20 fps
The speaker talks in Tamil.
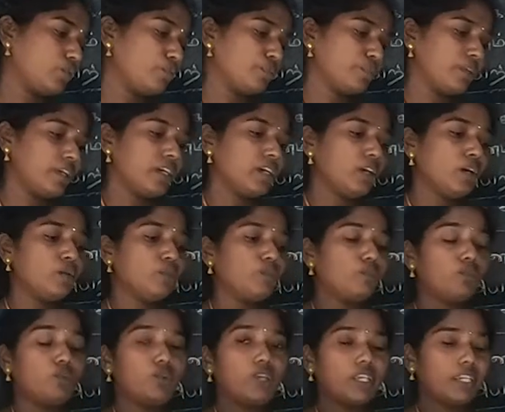ரொம்ப
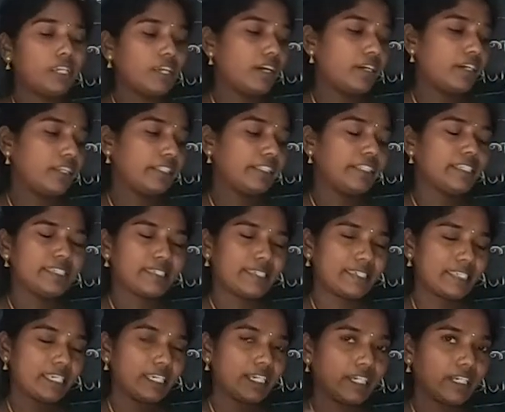மூளையானது
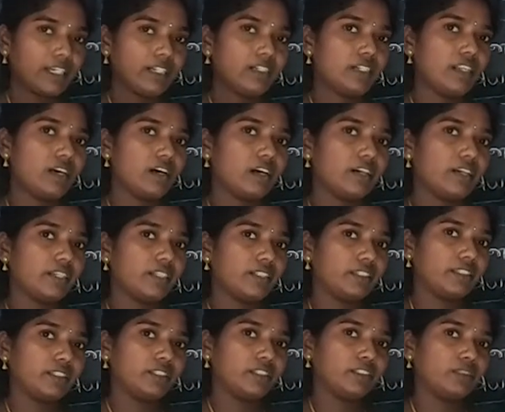
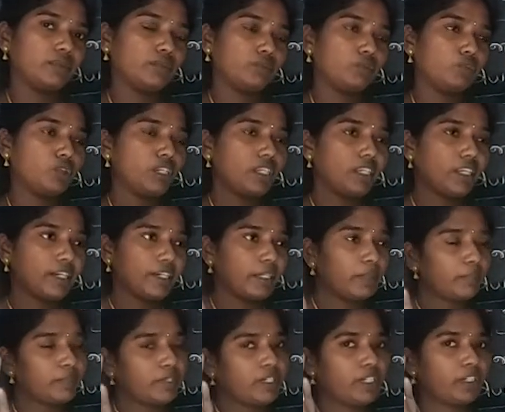சிக்கலானது மூளையில்
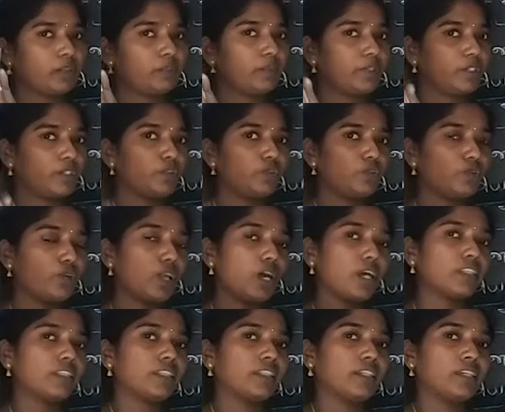அடிபட்டுற மட்டும்
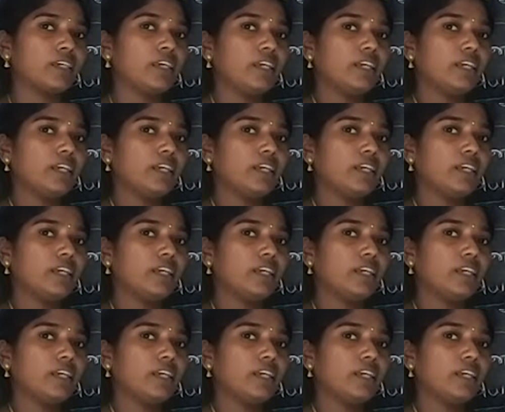கூடாது